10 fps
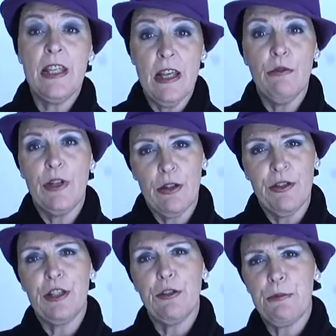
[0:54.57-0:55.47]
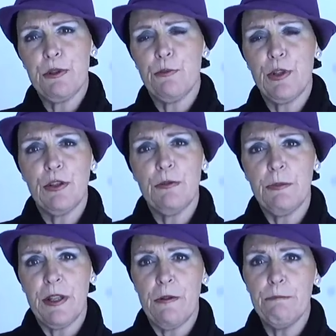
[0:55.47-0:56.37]
y ahora con estos presupuestos
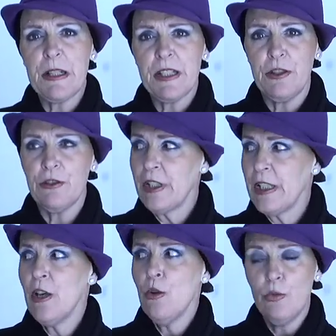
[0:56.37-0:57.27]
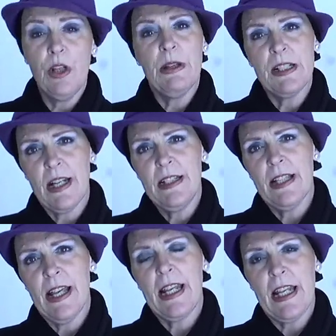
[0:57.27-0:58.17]
vamos a dar un pasito en universalizar
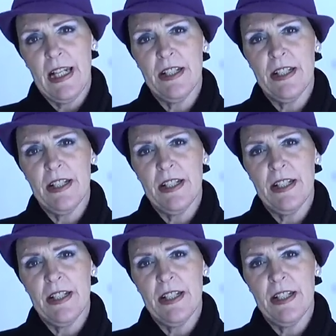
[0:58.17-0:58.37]
realiza el